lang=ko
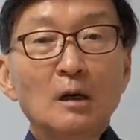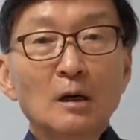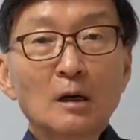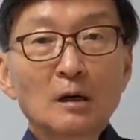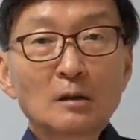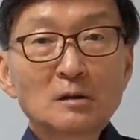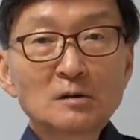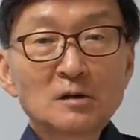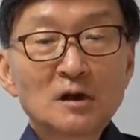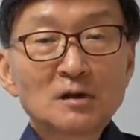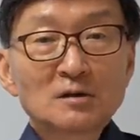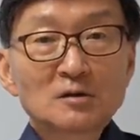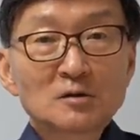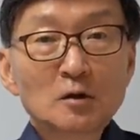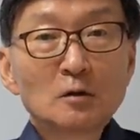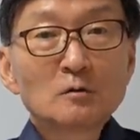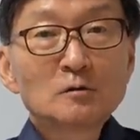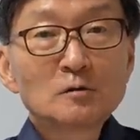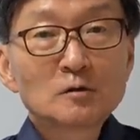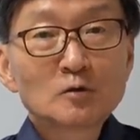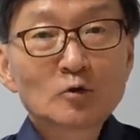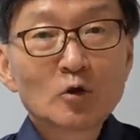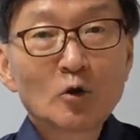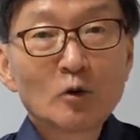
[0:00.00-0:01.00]
근데
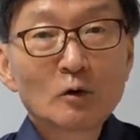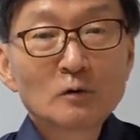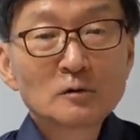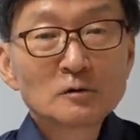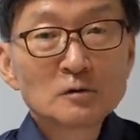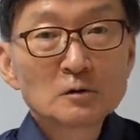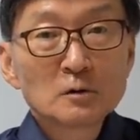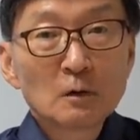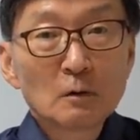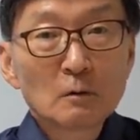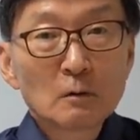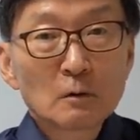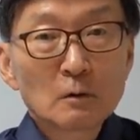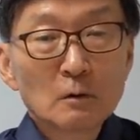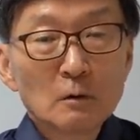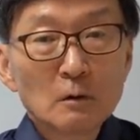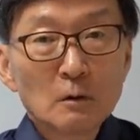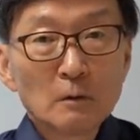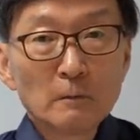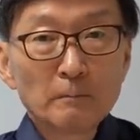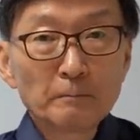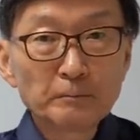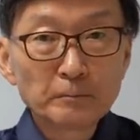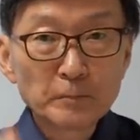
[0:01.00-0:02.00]

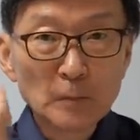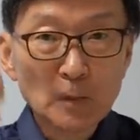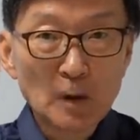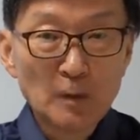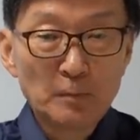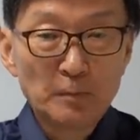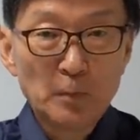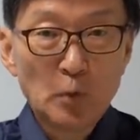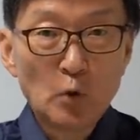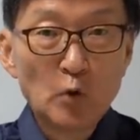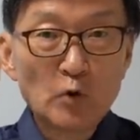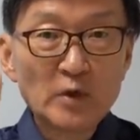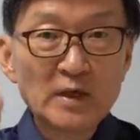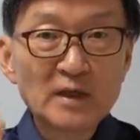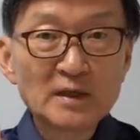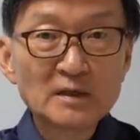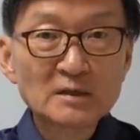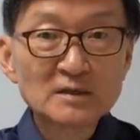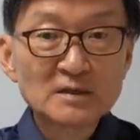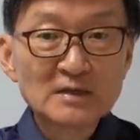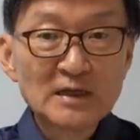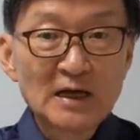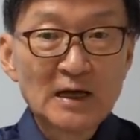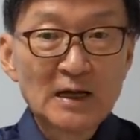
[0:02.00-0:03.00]
전통적으로
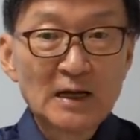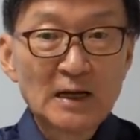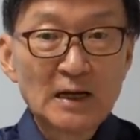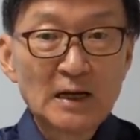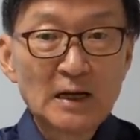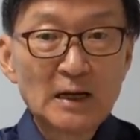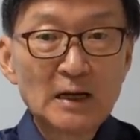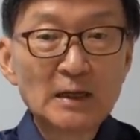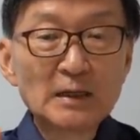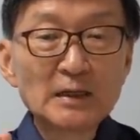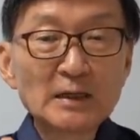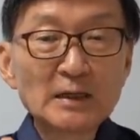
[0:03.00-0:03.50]
보잉사나